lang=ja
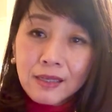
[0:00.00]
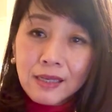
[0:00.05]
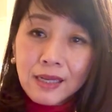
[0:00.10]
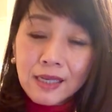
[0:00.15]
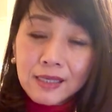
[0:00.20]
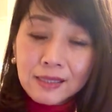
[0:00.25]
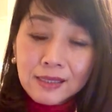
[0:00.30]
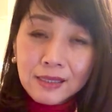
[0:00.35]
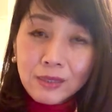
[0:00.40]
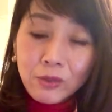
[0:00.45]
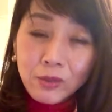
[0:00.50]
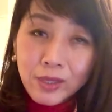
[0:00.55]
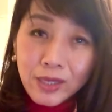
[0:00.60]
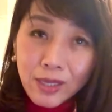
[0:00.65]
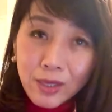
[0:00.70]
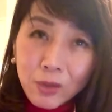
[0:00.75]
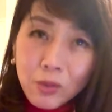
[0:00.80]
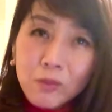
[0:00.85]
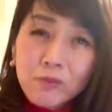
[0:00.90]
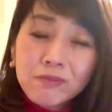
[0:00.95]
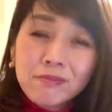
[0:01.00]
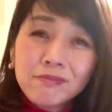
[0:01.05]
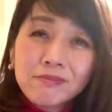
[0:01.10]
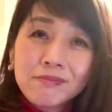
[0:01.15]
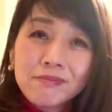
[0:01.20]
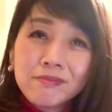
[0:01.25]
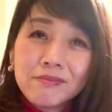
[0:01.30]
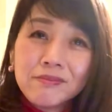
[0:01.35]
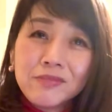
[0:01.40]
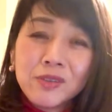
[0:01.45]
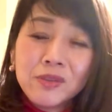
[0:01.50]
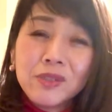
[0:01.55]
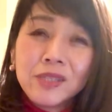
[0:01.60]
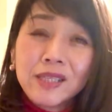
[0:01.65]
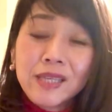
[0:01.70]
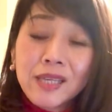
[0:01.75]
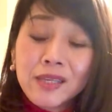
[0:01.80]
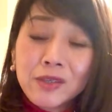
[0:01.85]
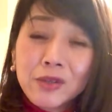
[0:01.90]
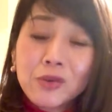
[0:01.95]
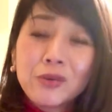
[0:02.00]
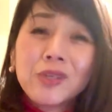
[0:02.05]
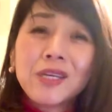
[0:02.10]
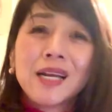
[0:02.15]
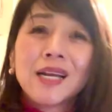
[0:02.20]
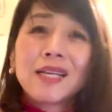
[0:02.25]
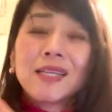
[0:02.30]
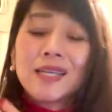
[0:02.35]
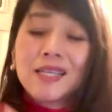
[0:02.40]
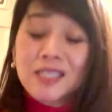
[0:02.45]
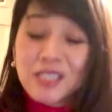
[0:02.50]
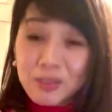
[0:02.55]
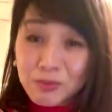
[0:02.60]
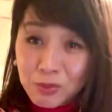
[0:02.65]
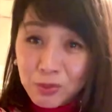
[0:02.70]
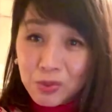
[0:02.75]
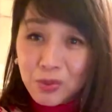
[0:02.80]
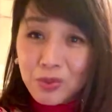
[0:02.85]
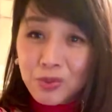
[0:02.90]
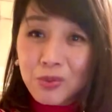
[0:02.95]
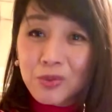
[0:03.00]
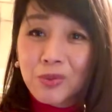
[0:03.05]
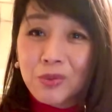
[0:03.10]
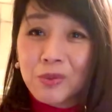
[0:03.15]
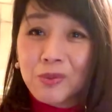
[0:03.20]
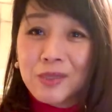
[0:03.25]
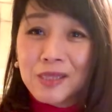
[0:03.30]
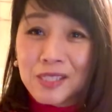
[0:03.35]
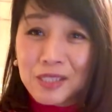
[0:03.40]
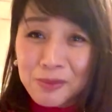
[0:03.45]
明日これやろう言って結局やらない自分を作るのは